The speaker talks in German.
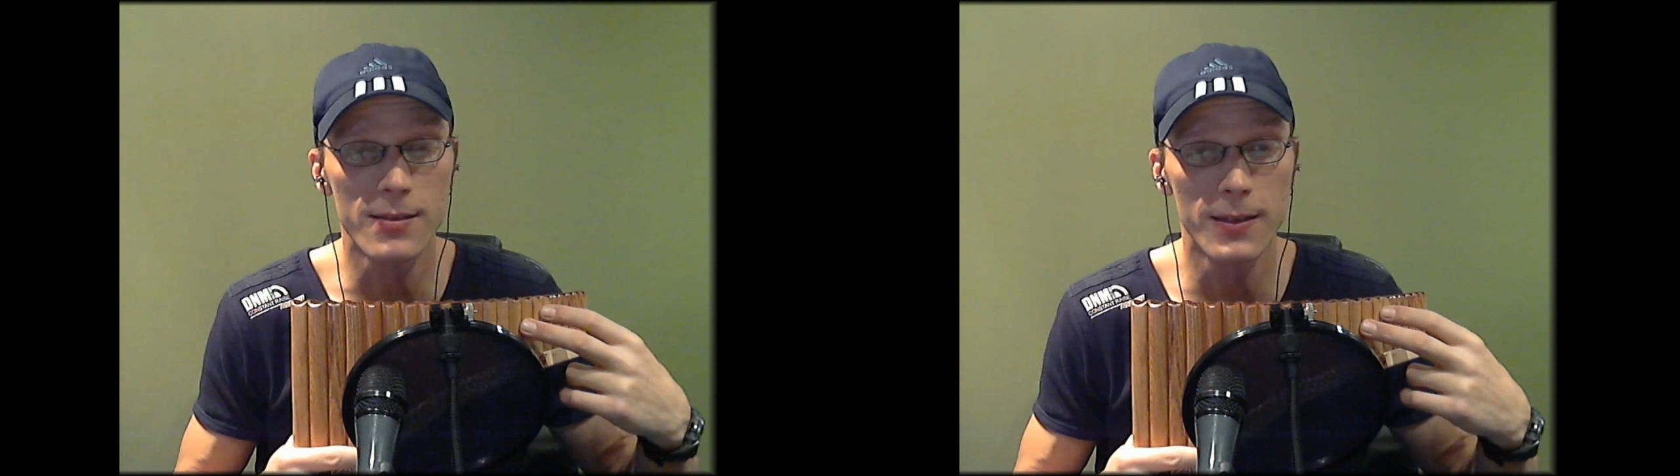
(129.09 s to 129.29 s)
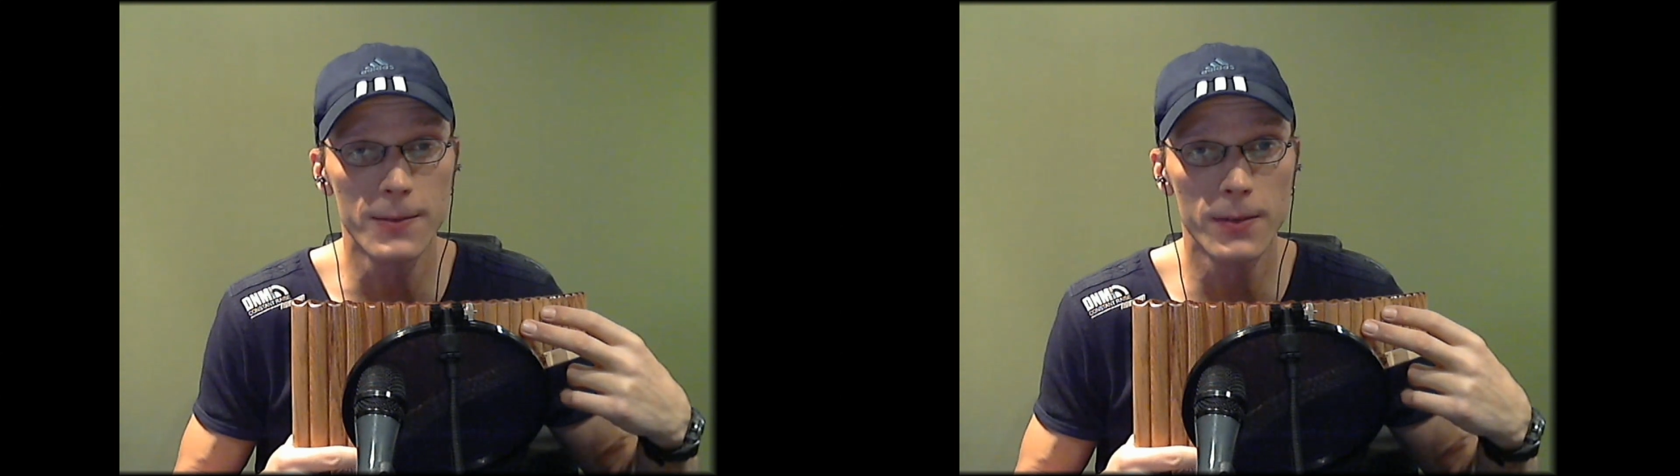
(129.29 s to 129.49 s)

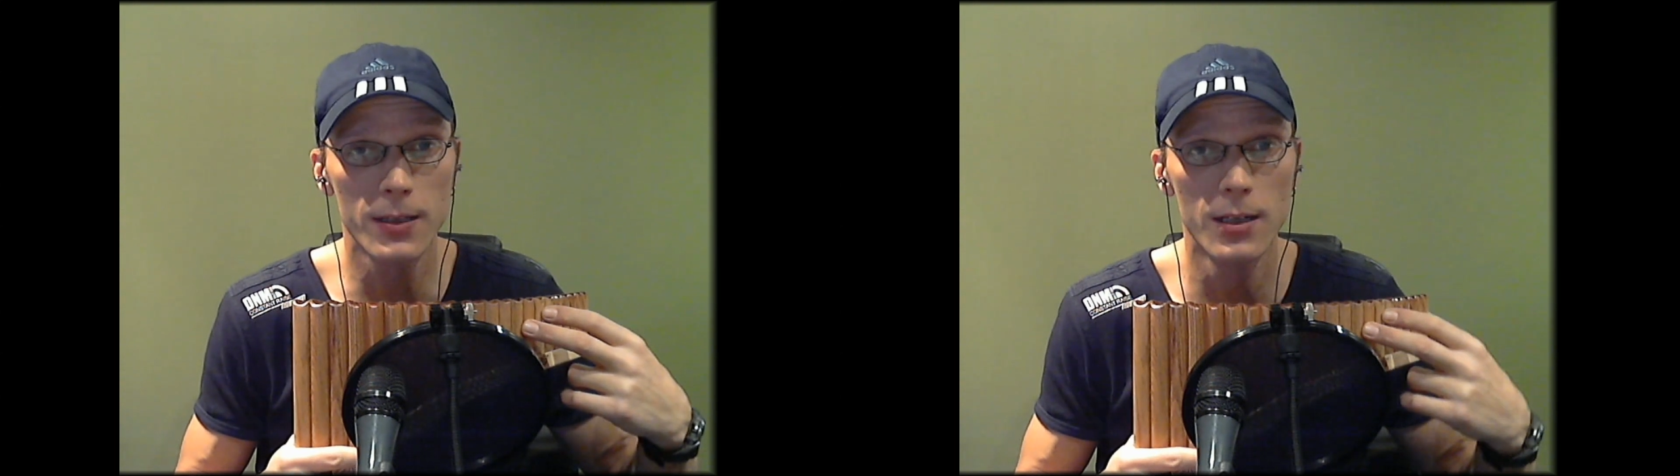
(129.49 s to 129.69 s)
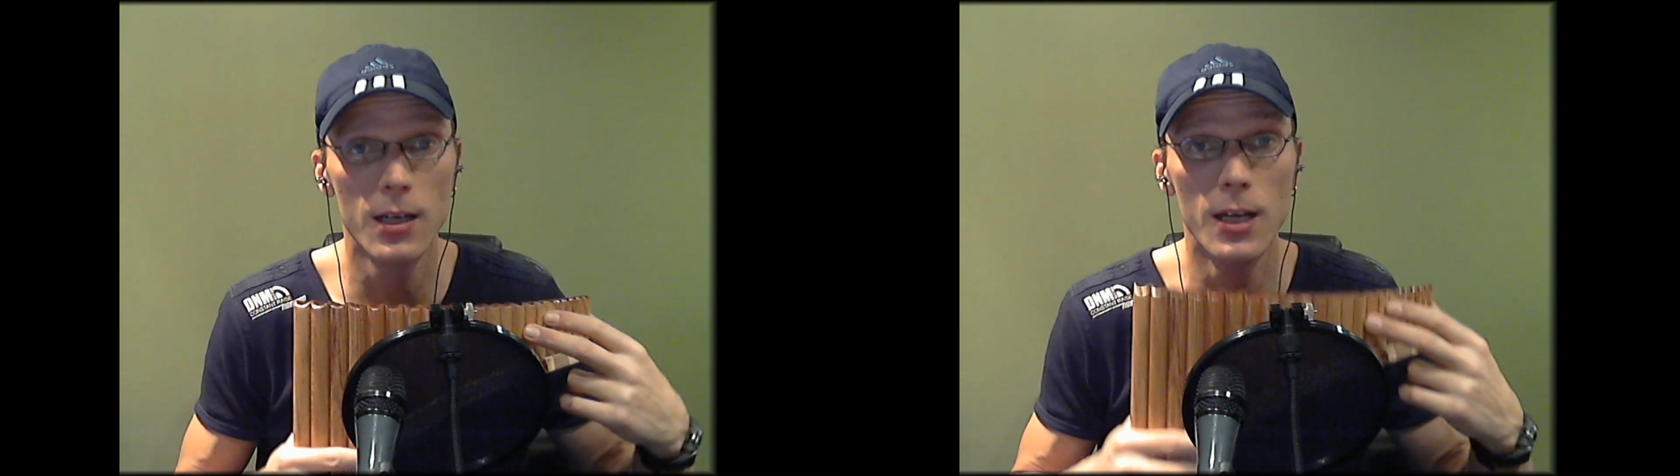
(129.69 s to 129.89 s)
einfach.
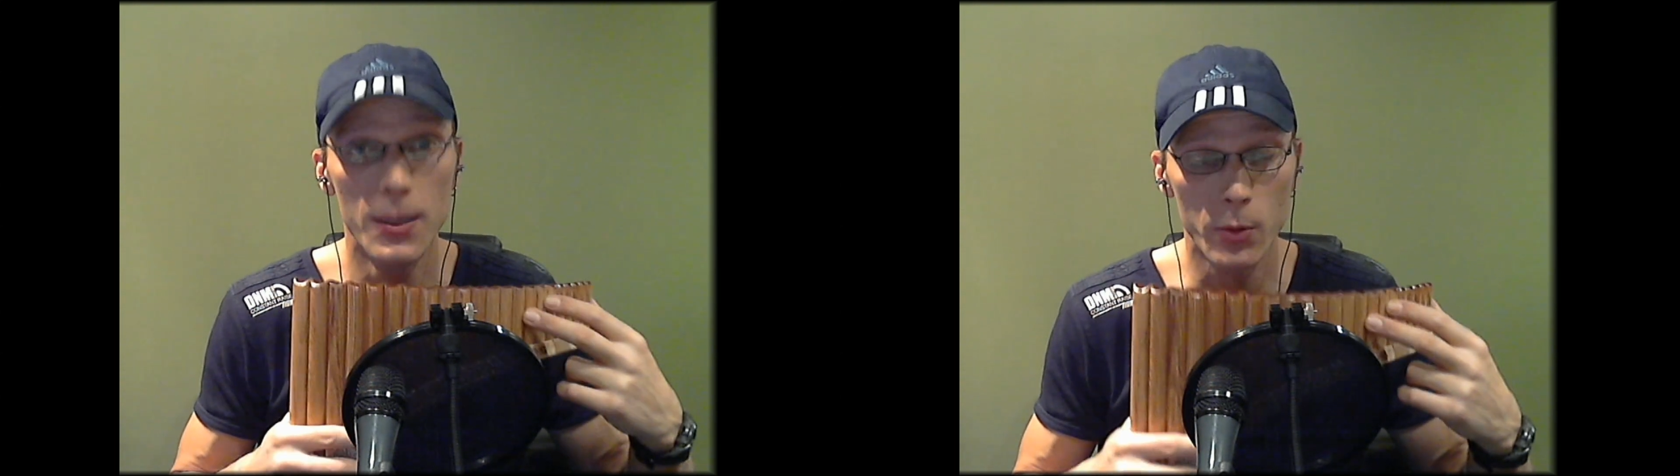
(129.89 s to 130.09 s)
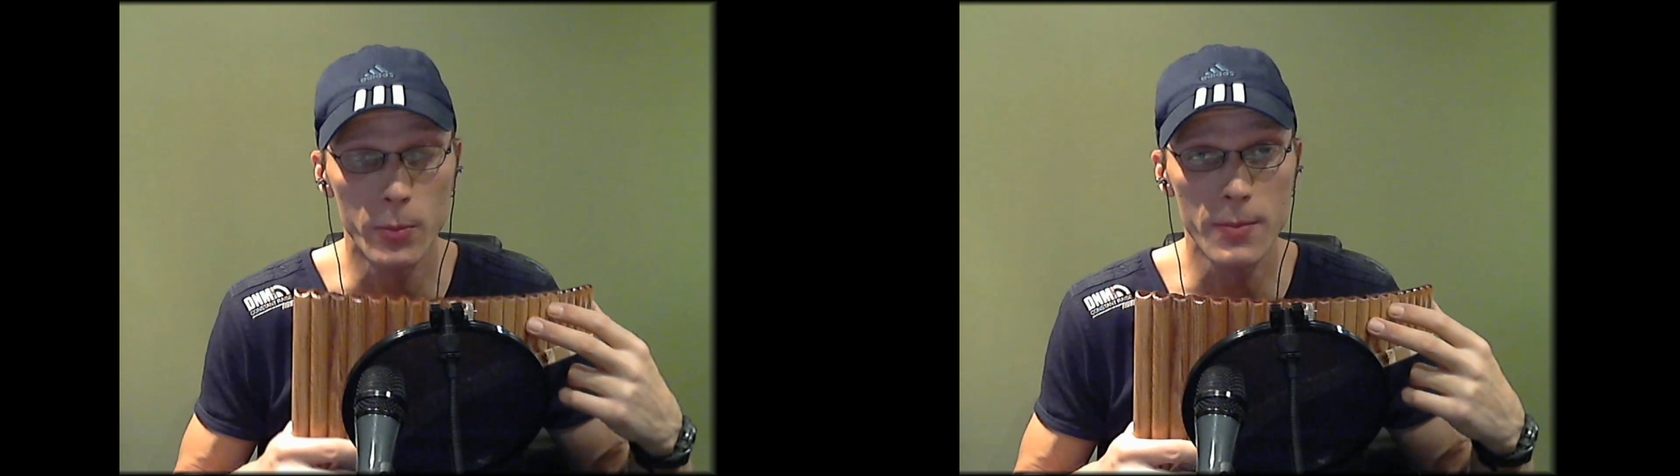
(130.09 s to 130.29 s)

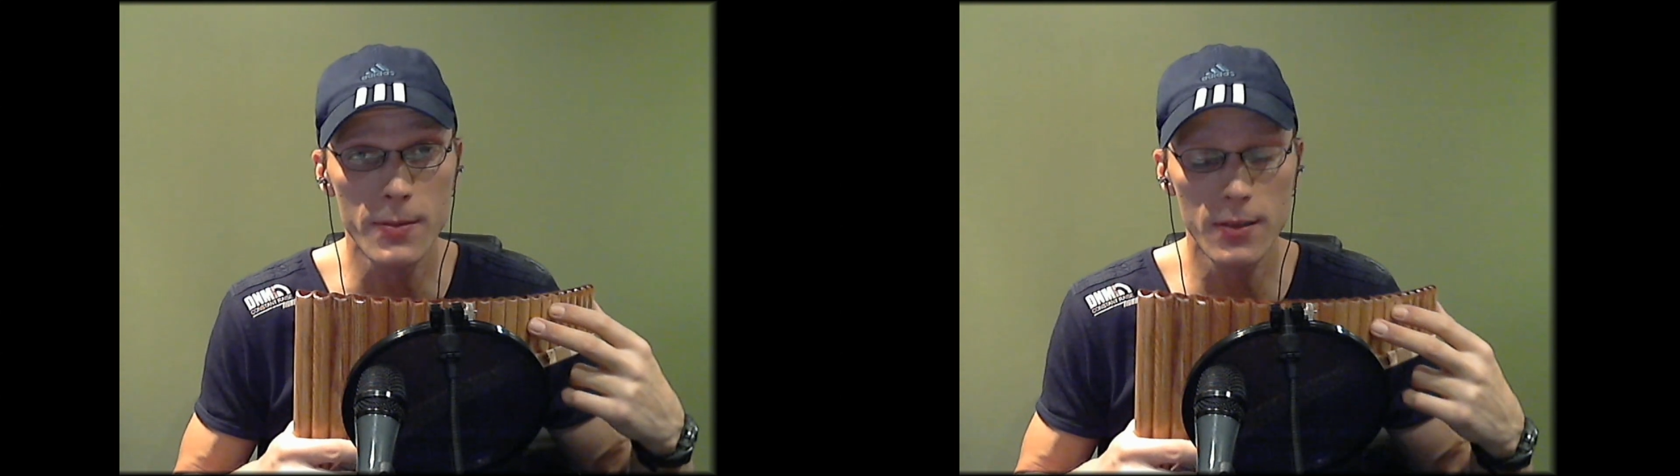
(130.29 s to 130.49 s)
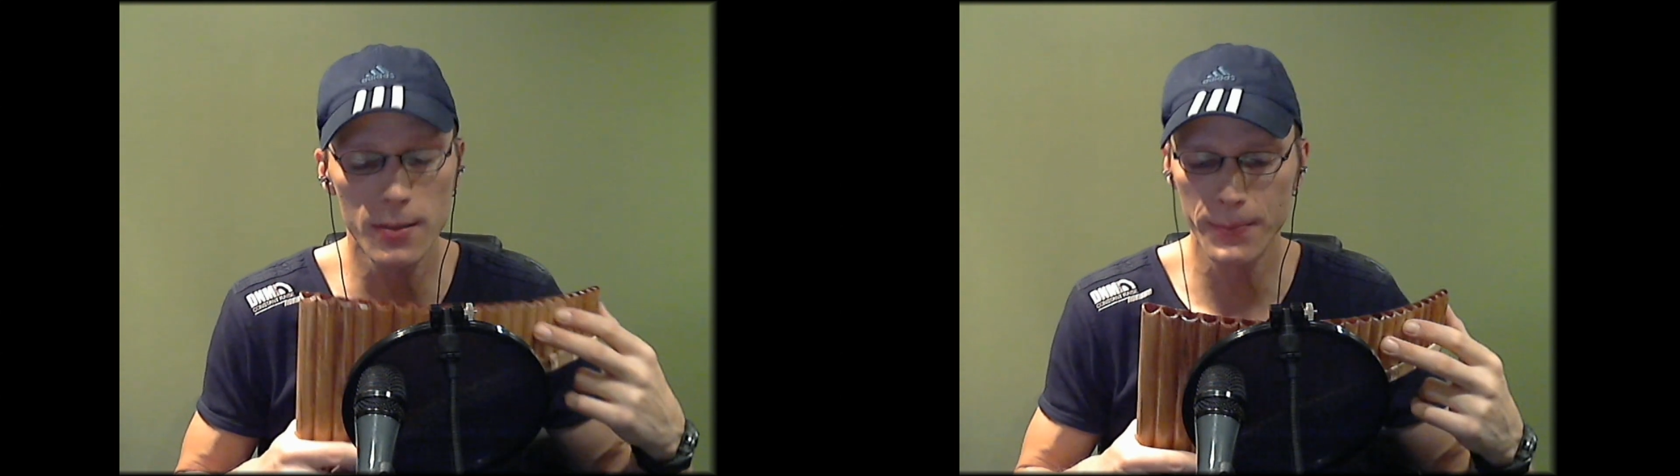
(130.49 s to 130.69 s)
Probieren wir es
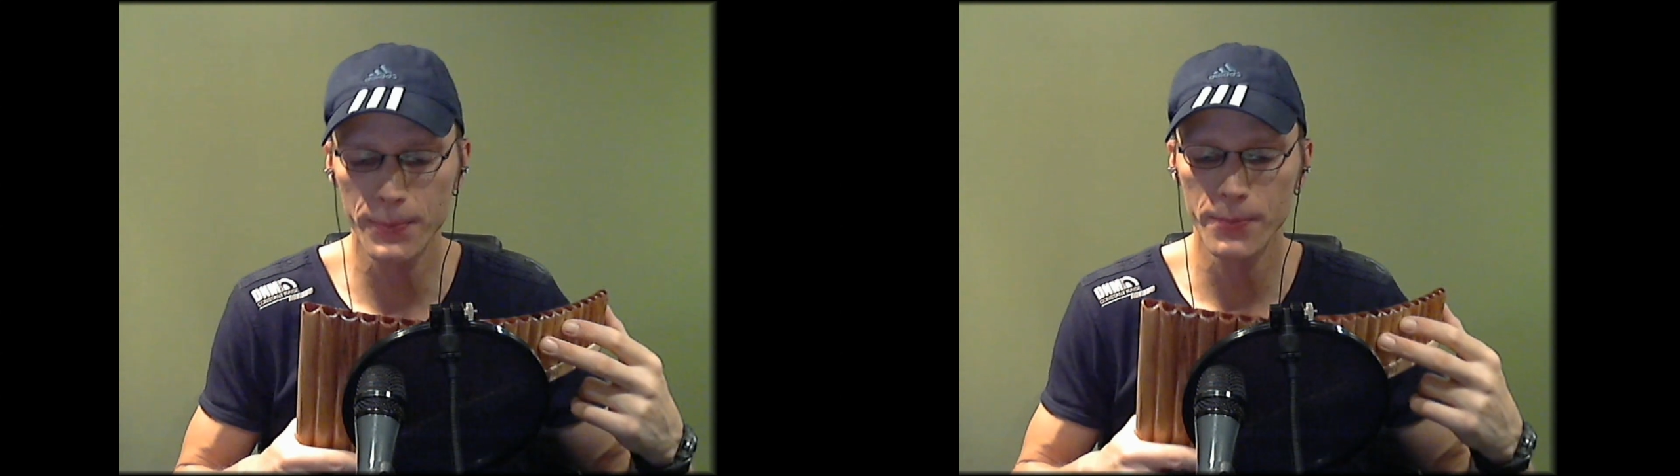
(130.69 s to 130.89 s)
nochmal.